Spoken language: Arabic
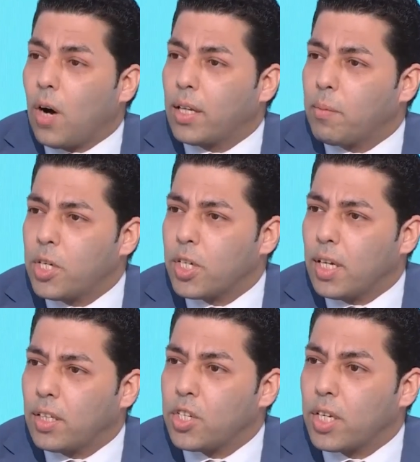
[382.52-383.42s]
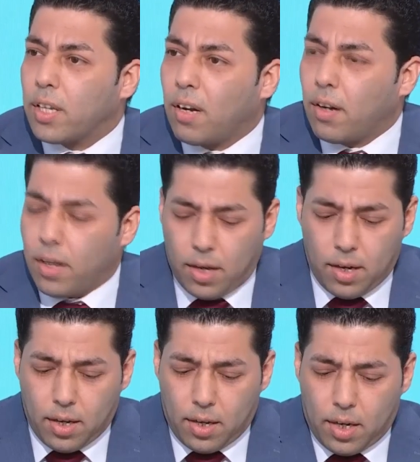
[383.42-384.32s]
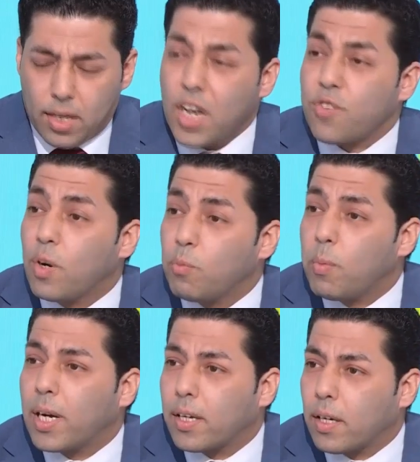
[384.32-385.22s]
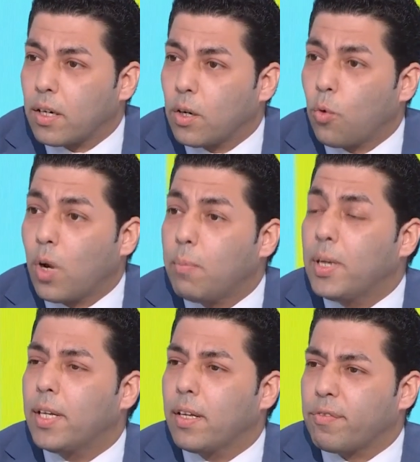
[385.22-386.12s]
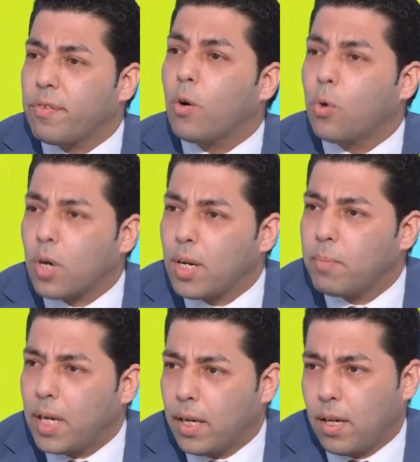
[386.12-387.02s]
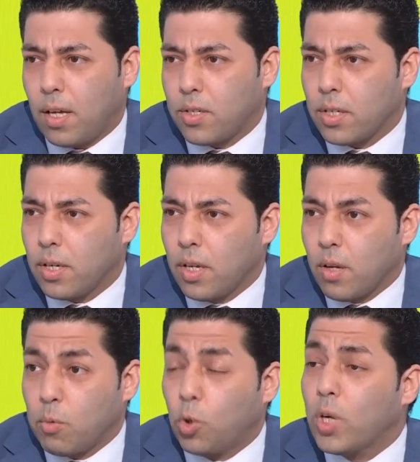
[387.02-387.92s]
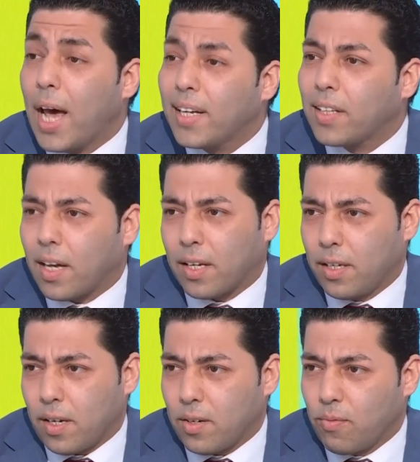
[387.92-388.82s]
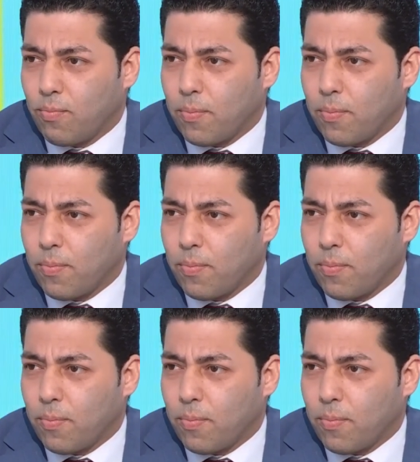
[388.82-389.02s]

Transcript: وهذا بيجي نتيجة الكشف المبكر والبدء فورا بالعلاج بدون أي تأخير